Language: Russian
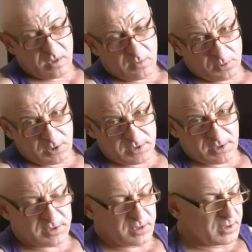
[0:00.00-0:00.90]
А вот
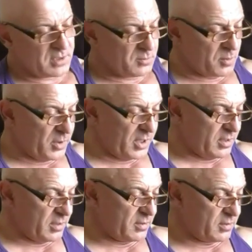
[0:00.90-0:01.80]
рассказ от одного
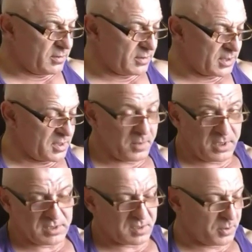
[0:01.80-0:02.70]
парня,
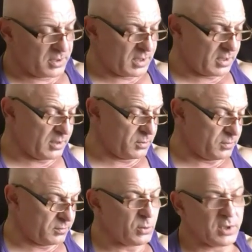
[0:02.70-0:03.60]
занимается по
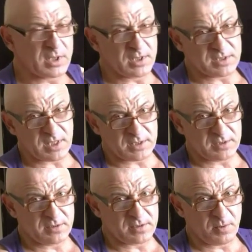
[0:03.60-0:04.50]
интернету. Но ну, это рассказ
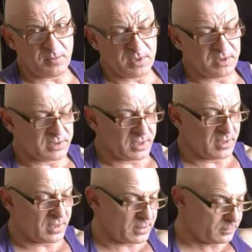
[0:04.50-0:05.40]
о современных
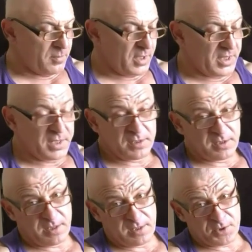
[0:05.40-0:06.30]
тренерах,
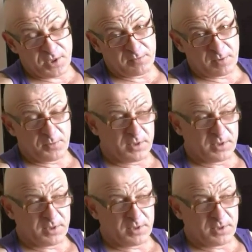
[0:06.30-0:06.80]
маркетинге и жертвах